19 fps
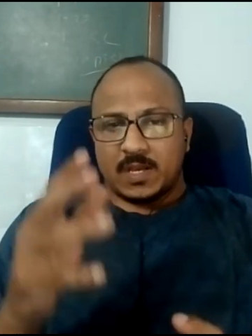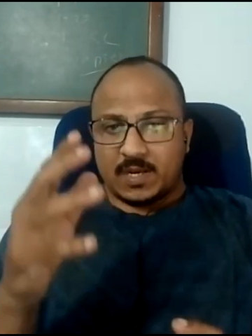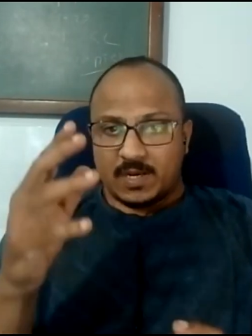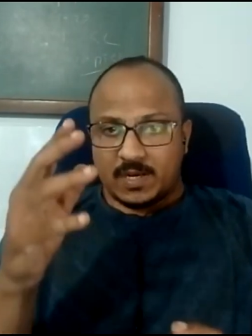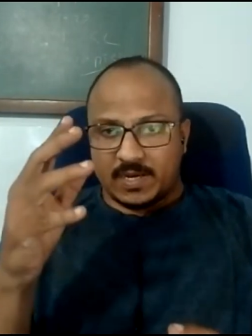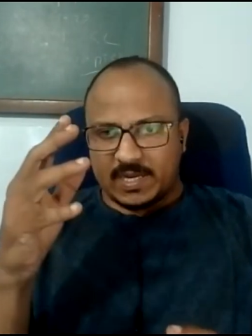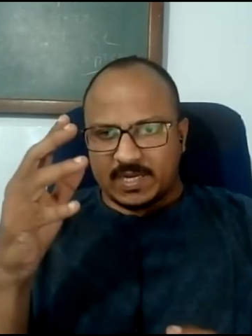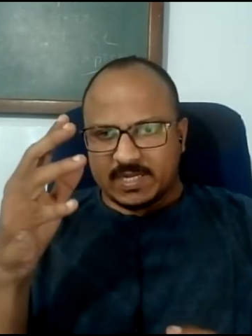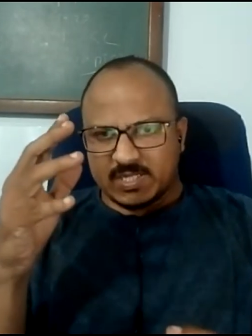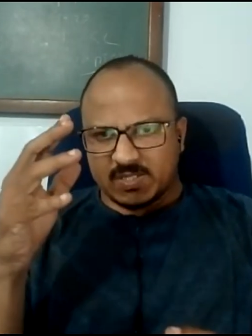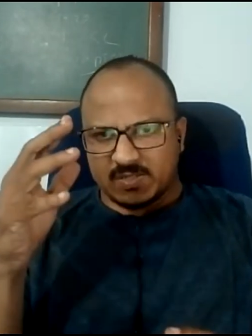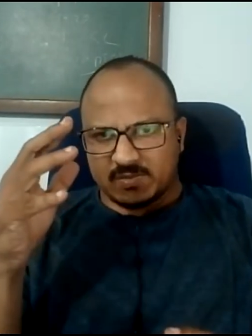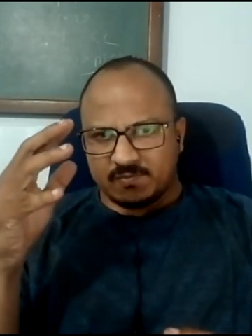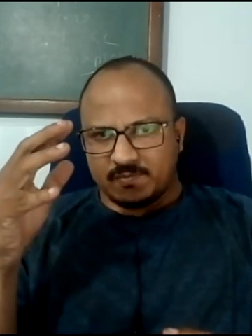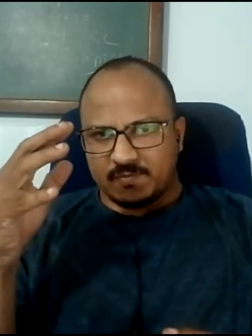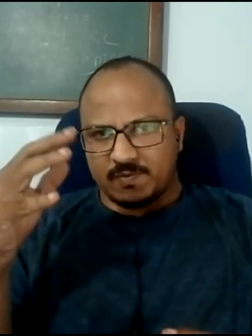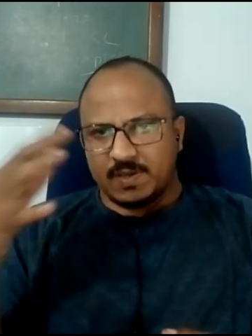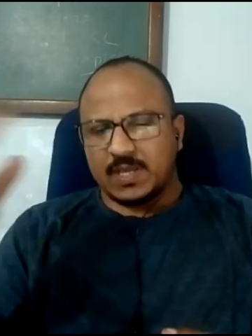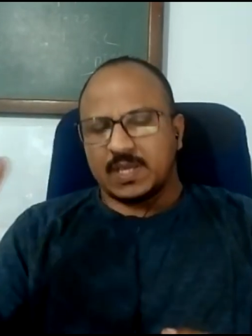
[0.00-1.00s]
नेक्स्ट
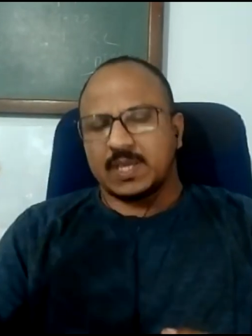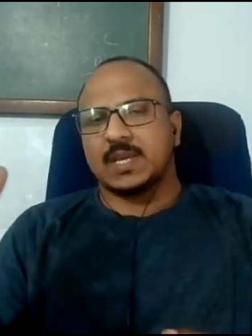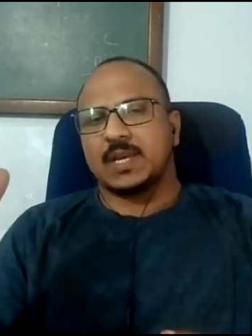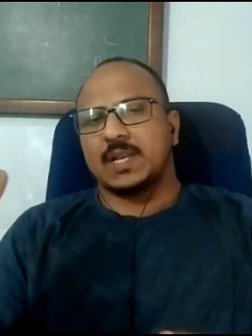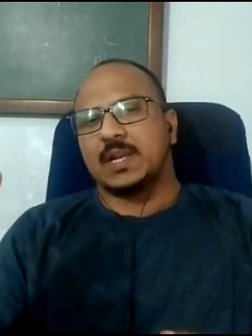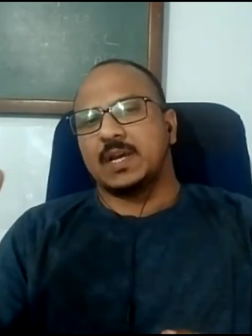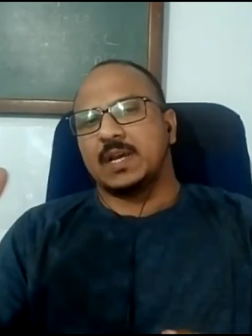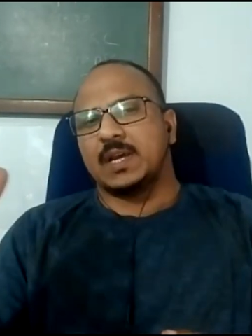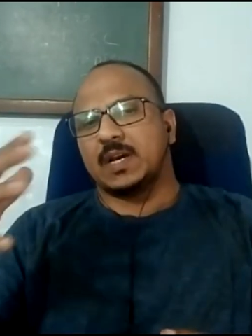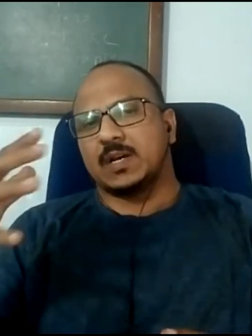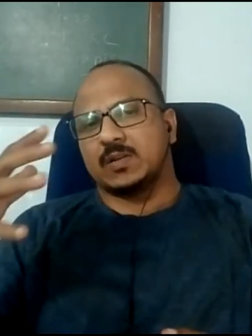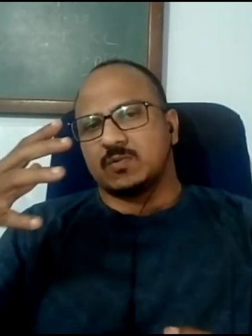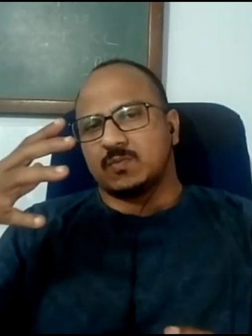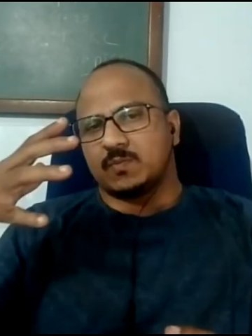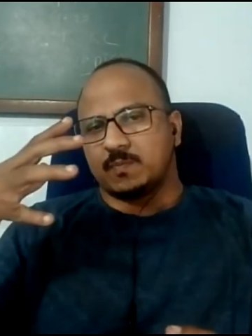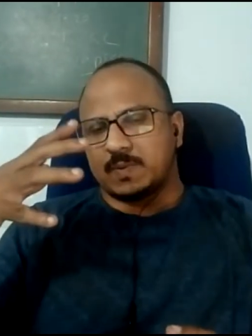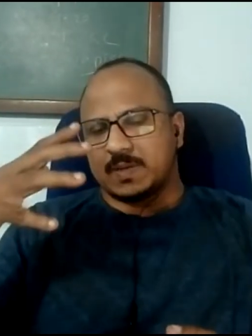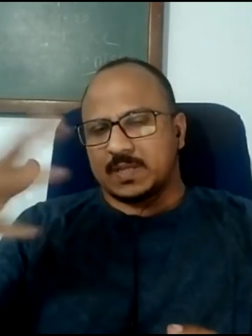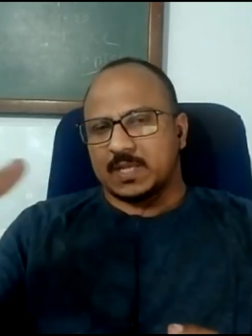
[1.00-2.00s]
वीक के लिए या तो
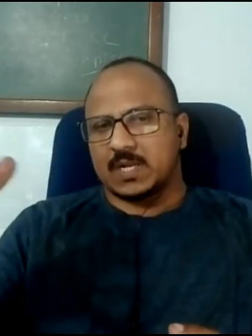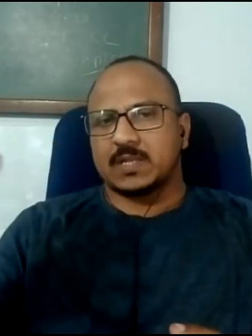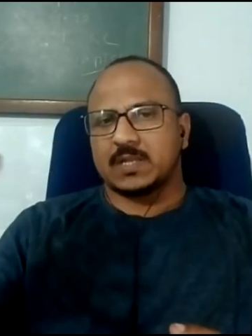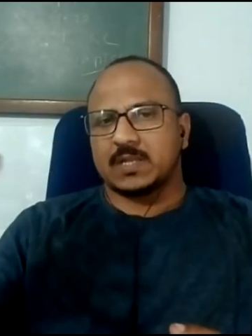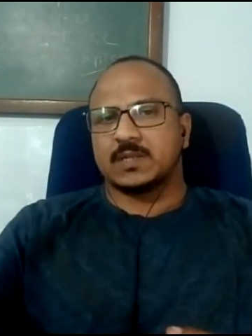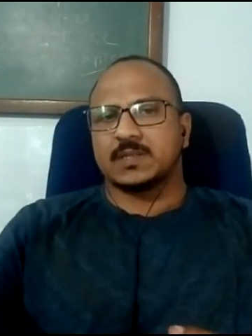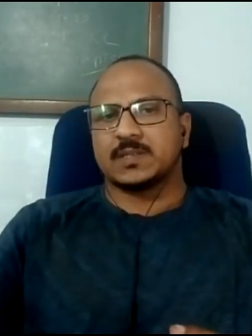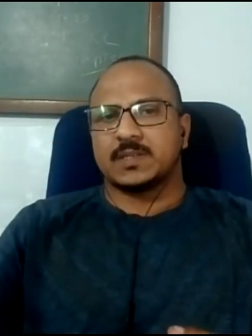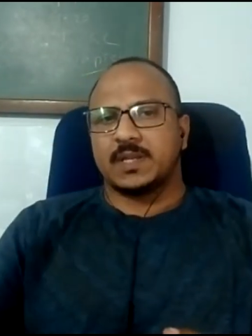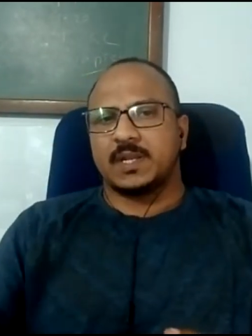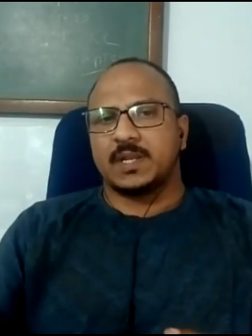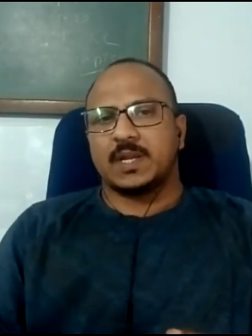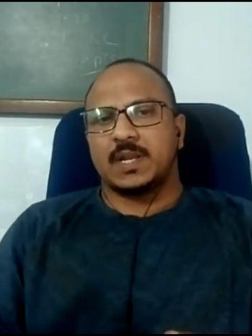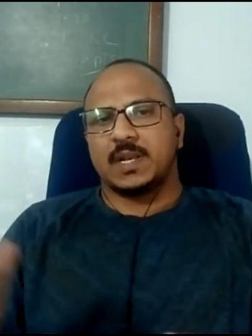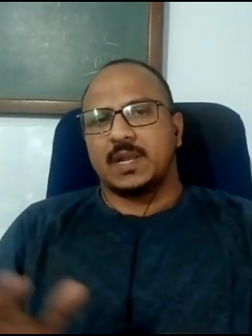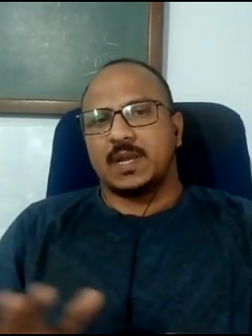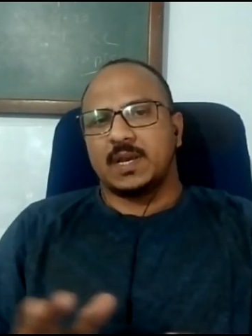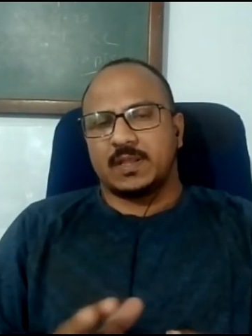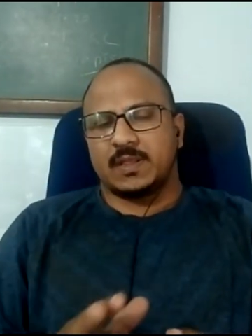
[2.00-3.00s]
पंद्रह दस दिन के
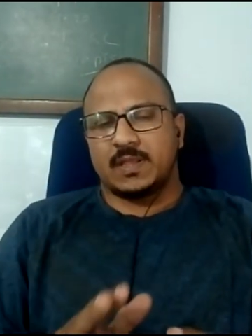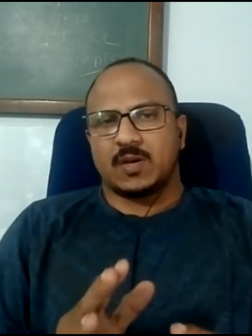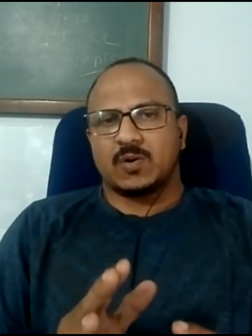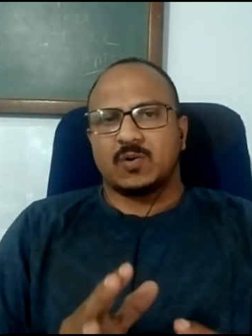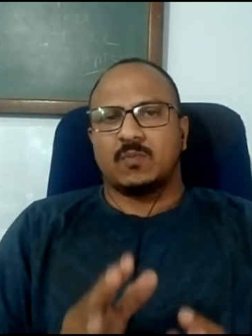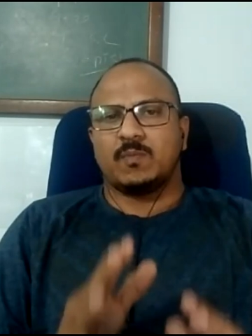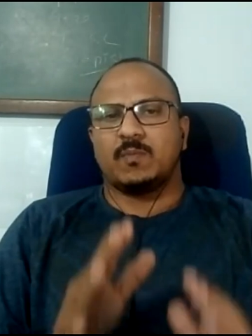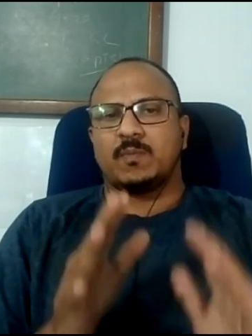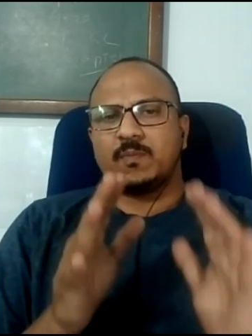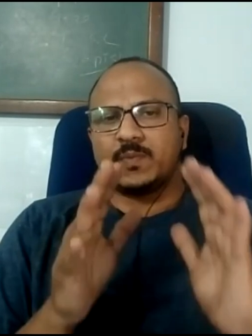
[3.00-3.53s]
लिए देखो